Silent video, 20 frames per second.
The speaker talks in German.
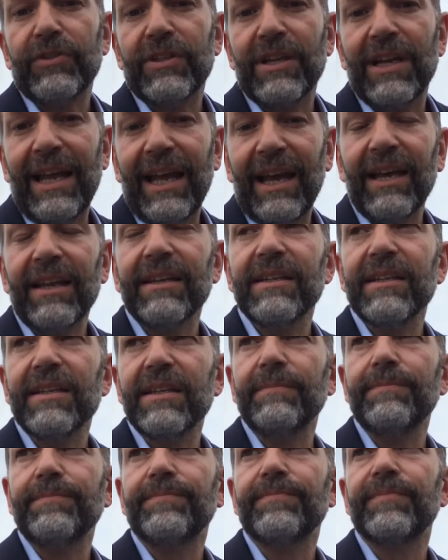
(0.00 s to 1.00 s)
die
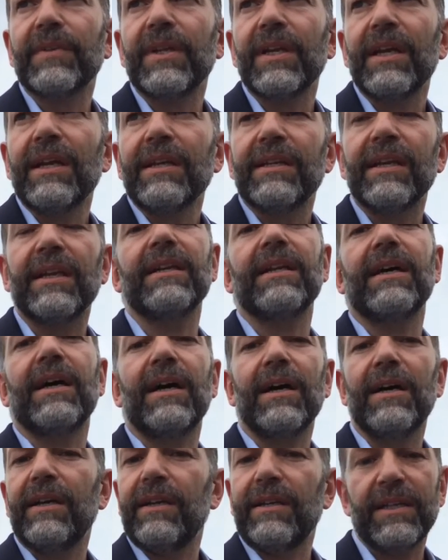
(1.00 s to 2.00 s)
Lernenden, denn
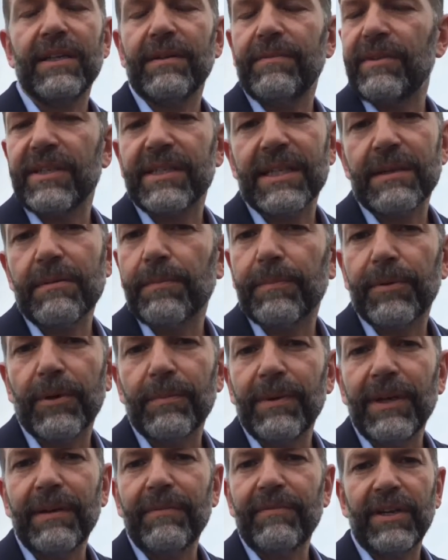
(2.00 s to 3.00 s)
hier haben wir dasselbe
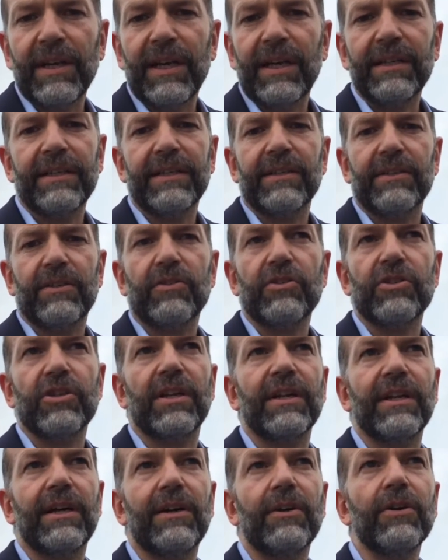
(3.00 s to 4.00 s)
Problem wie eigentlich in
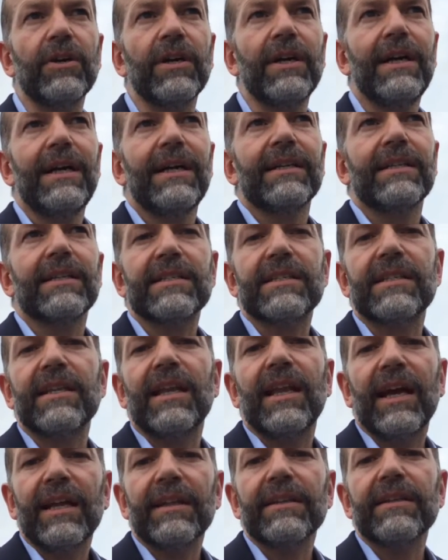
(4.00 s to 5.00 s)
Deutschland auch, dass die
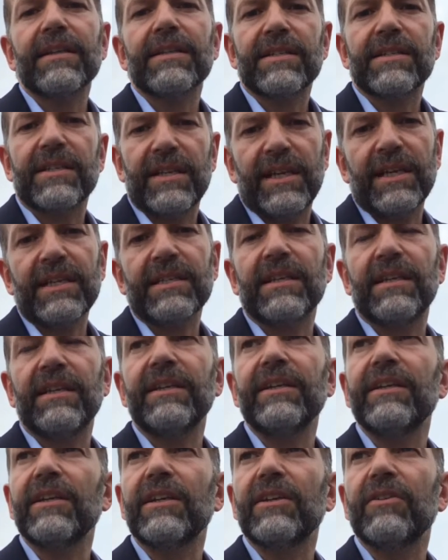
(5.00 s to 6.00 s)
Lernenden in erster
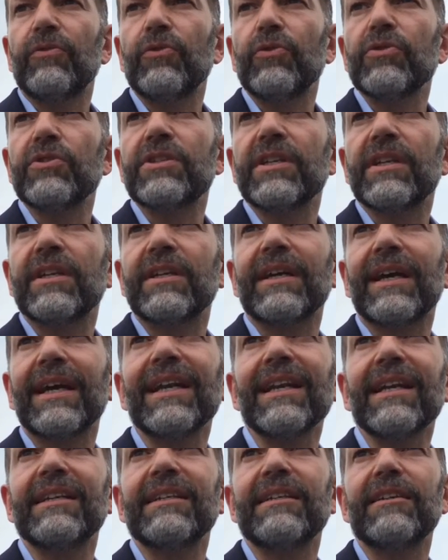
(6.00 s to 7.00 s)
Linie gewöhnt sind,
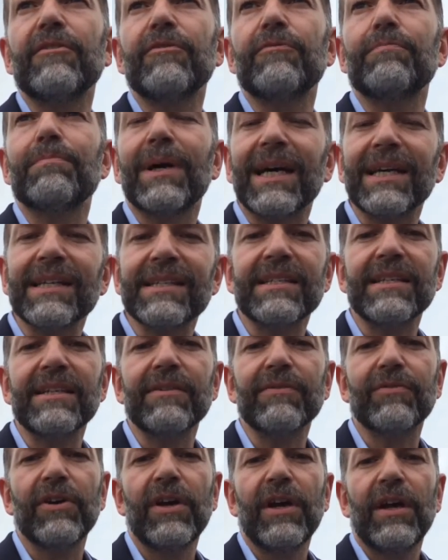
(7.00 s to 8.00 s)
relativ
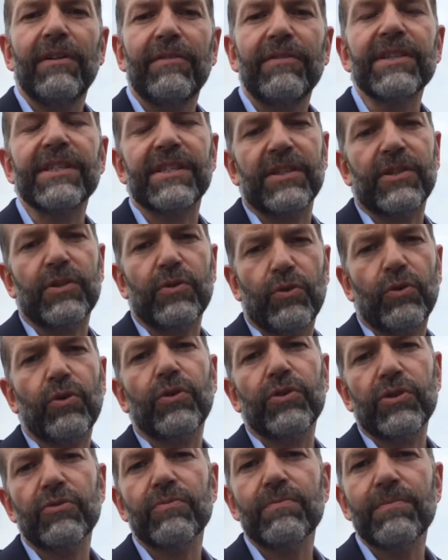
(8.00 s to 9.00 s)
passiv Wissen zu
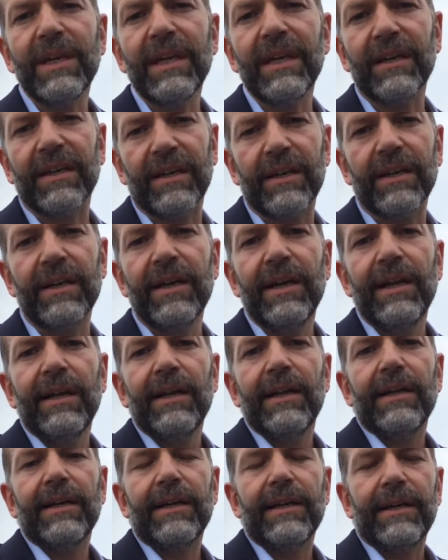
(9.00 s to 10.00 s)
konsumieren.
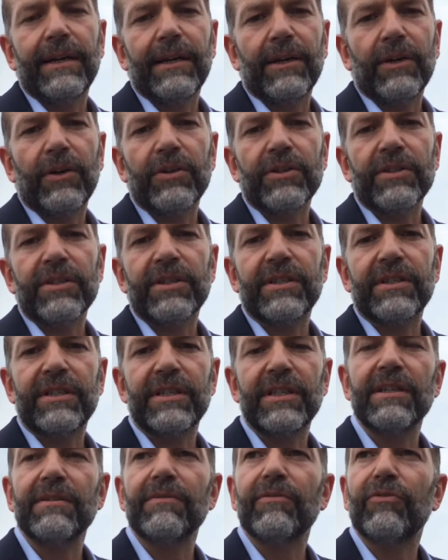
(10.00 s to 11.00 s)
Äh, und
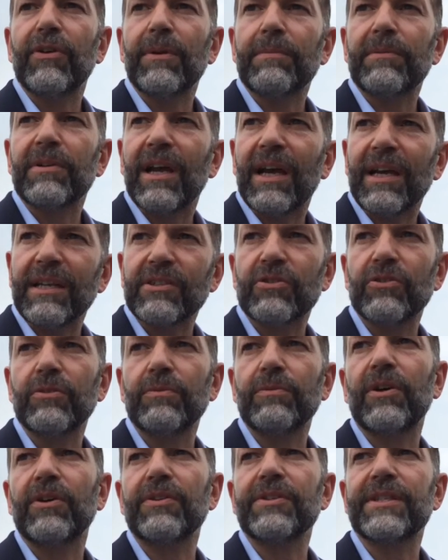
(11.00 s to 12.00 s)
die Flipped
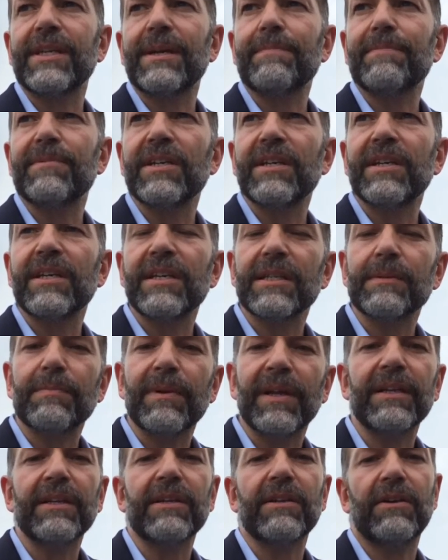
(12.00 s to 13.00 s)
Classroom-Konzepte, das
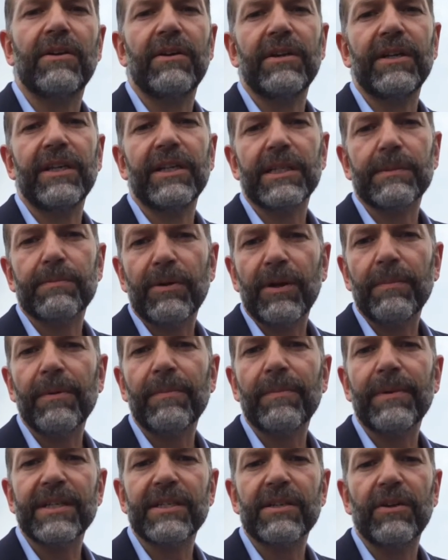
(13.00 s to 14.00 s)
Blended Learning, das
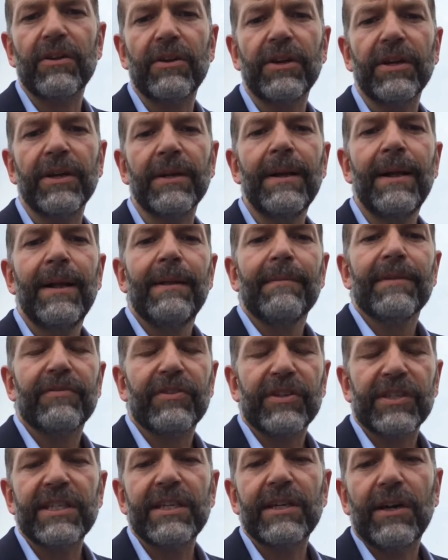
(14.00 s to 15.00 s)
Problem-Based Learning,
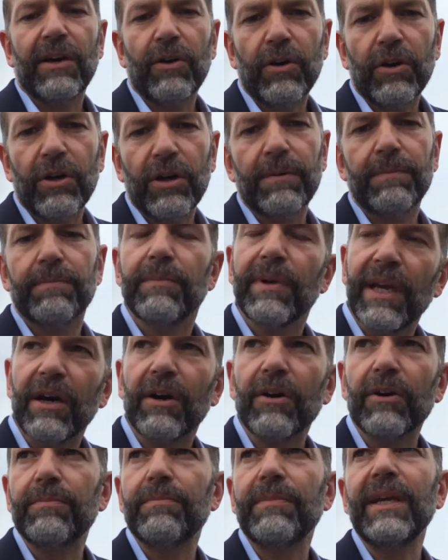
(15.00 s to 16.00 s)
was hier auch mehr
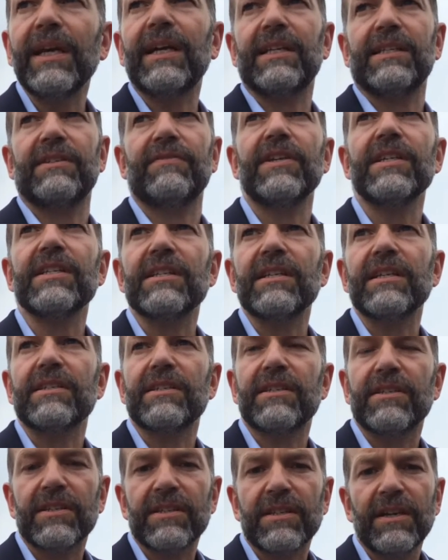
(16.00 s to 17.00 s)
und mehr als
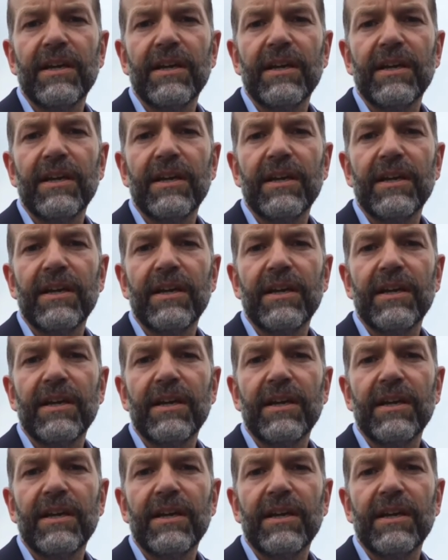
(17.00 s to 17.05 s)
wesentlichstes